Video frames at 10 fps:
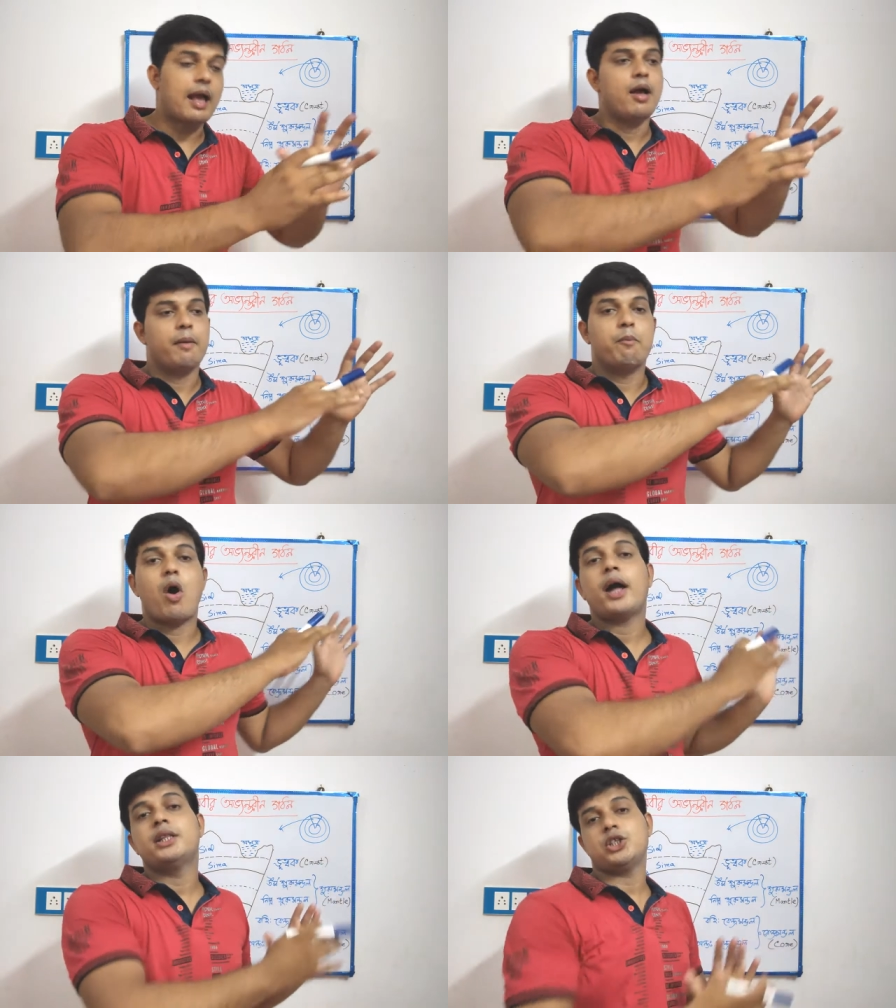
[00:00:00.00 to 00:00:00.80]
না
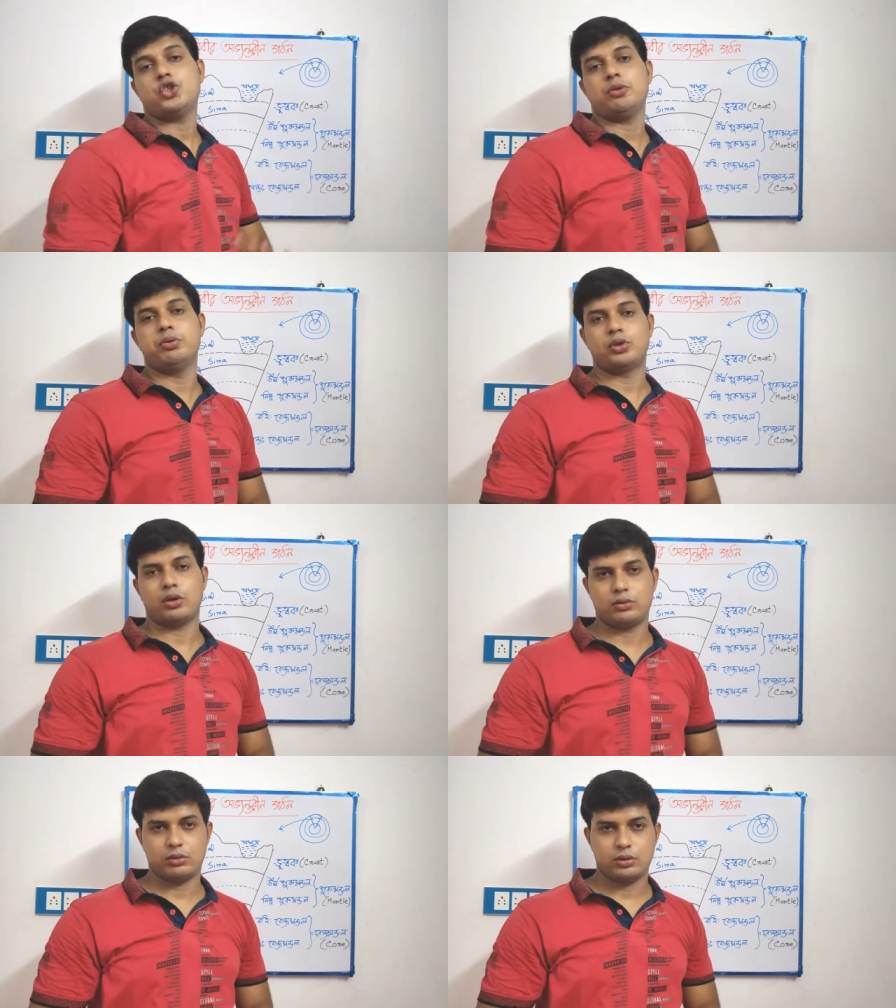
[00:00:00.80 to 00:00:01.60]
মহাদেশীয়
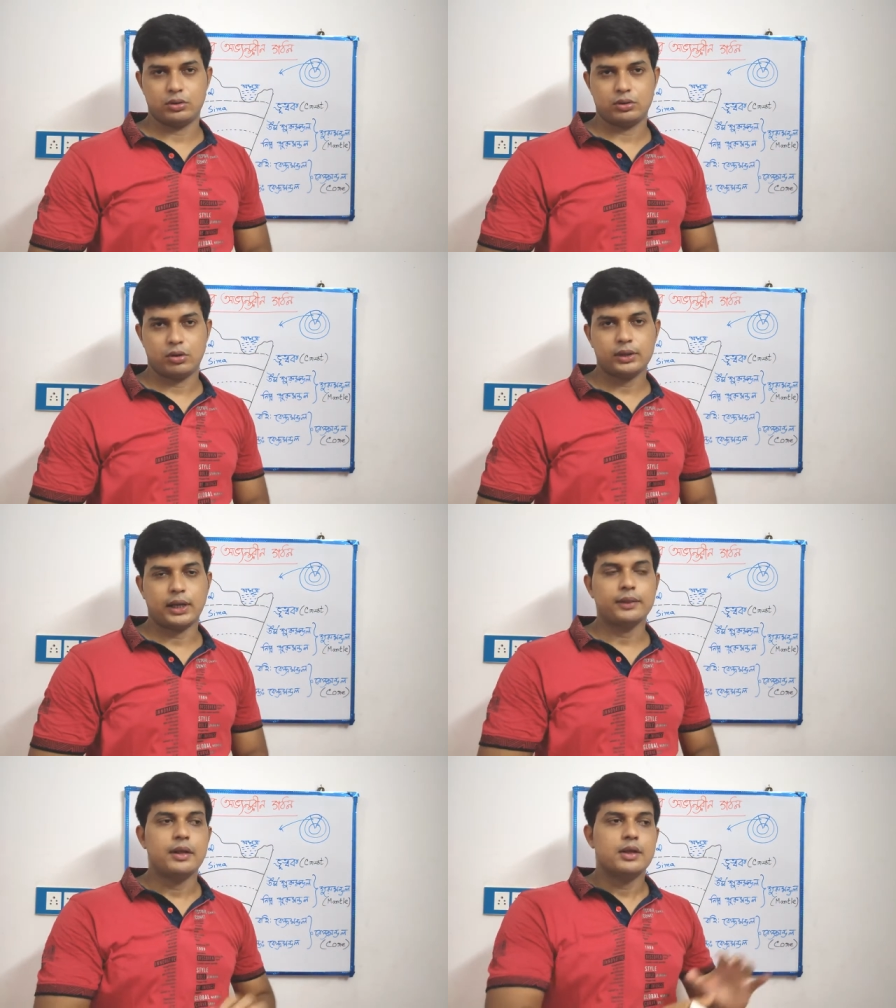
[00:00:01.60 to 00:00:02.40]
ভূতকগুলো
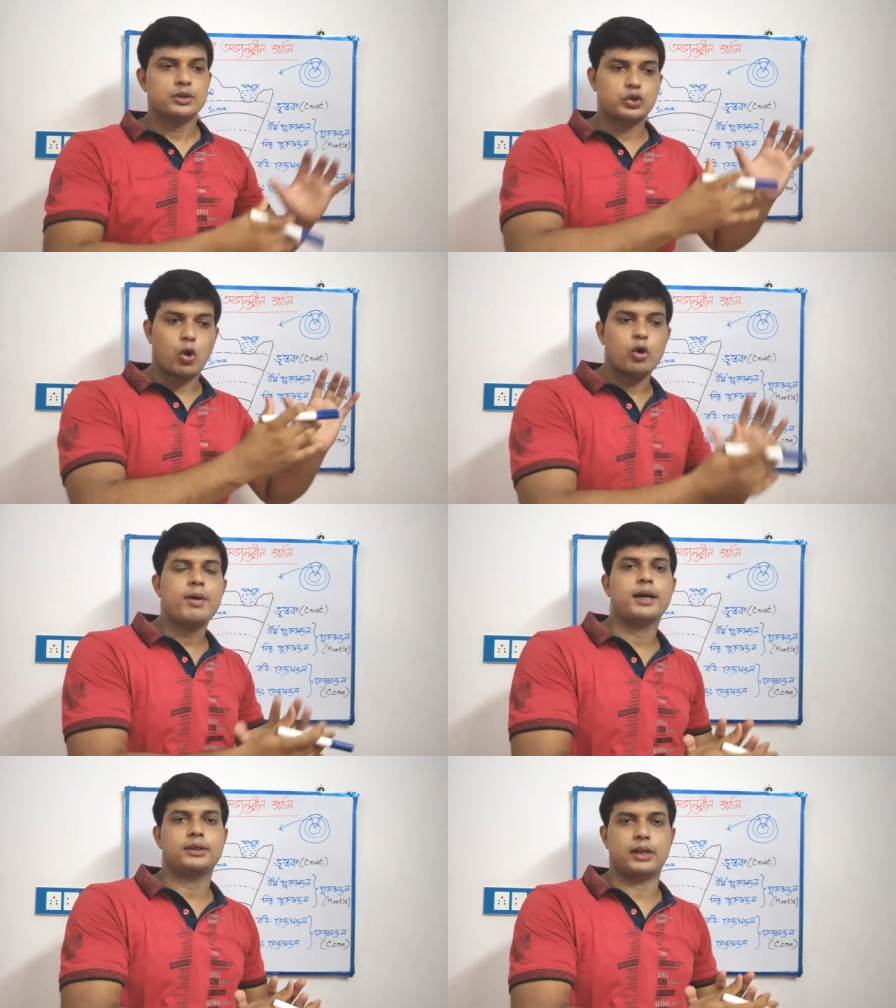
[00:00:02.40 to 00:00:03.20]
অর্থাৎ
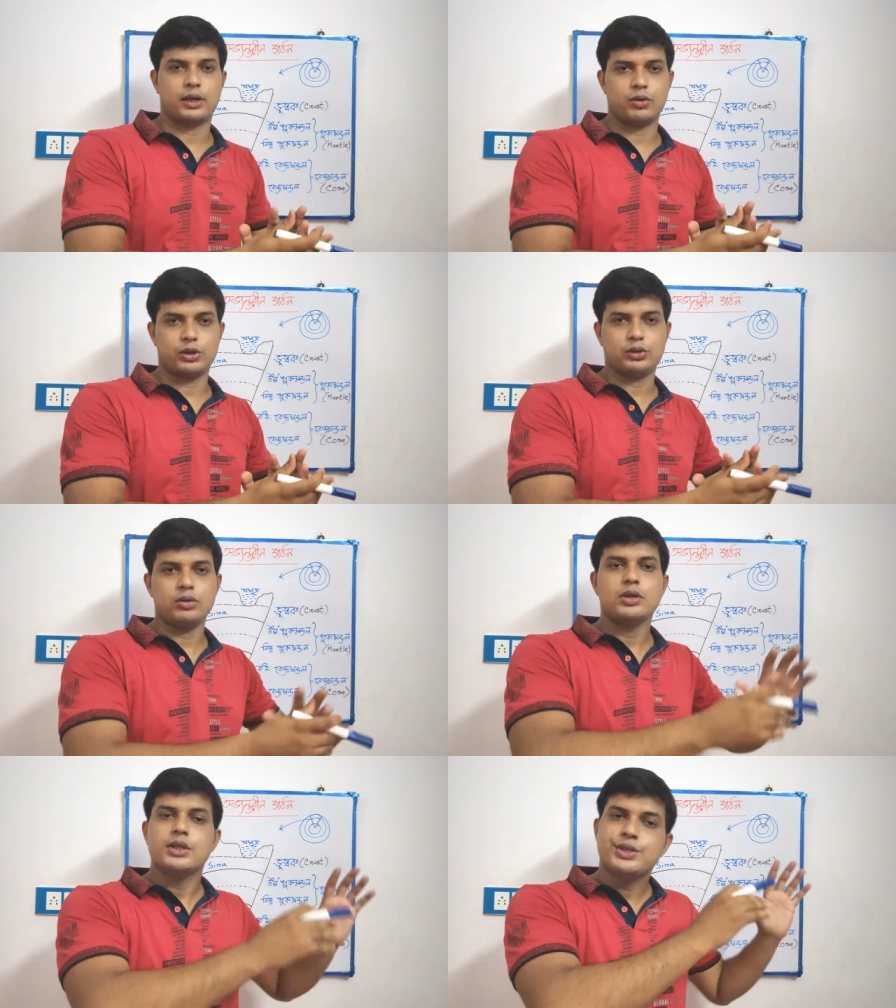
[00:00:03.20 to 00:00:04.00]
স্থলভাগ দ্বারা গঠিত
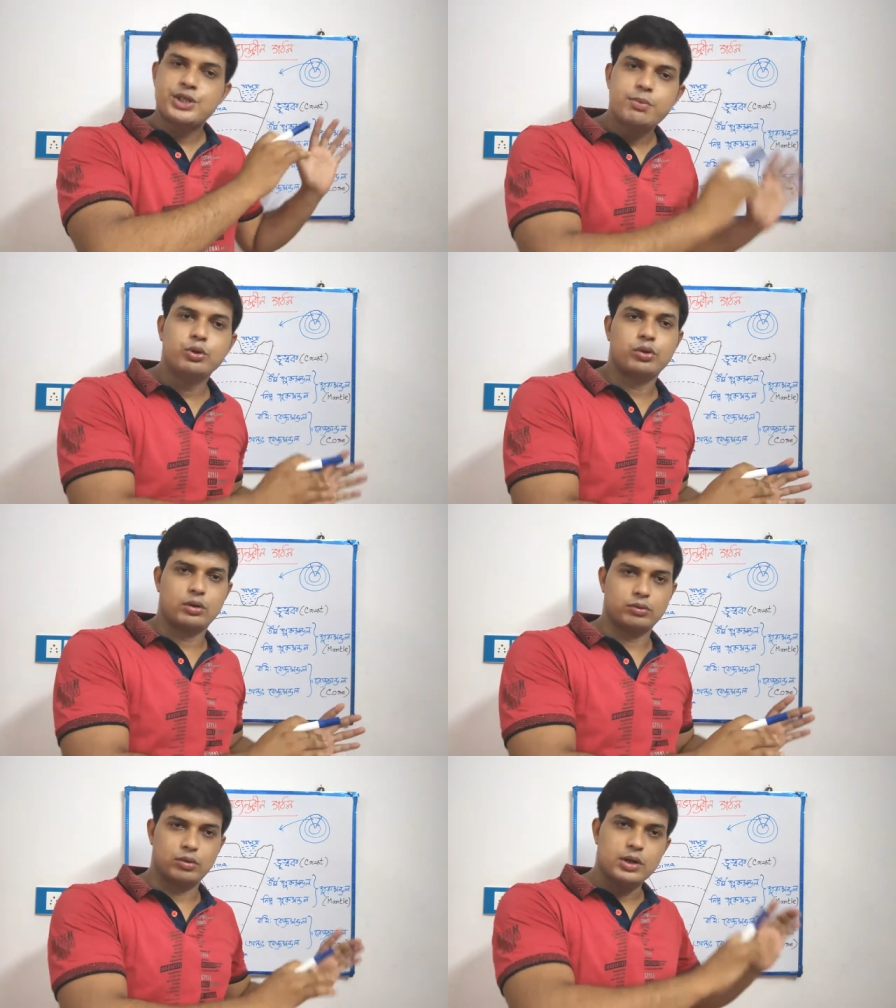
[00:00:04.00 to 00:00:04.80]
যে
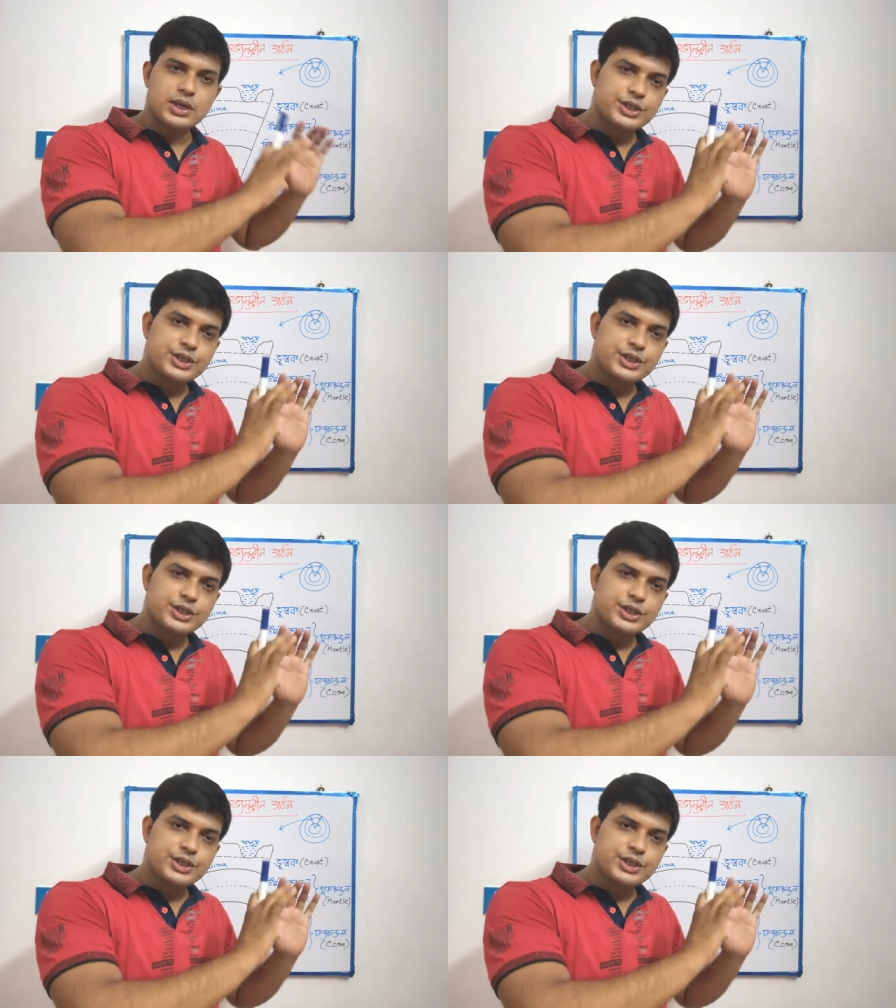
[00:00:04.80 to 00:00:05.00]
ভূতকগুলো